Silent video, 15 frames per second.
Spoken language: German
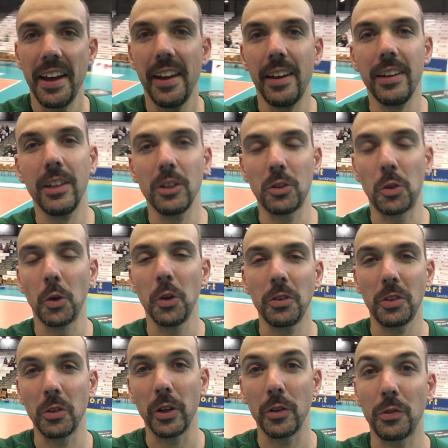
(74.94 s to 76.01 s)
enges
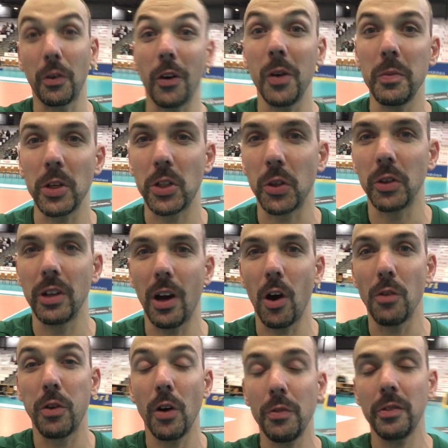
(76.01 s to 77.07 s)
Höschen und ich freue mich schon
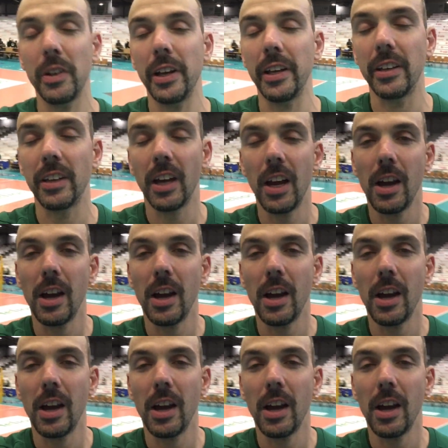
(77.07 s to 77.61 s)
auf hoffentlich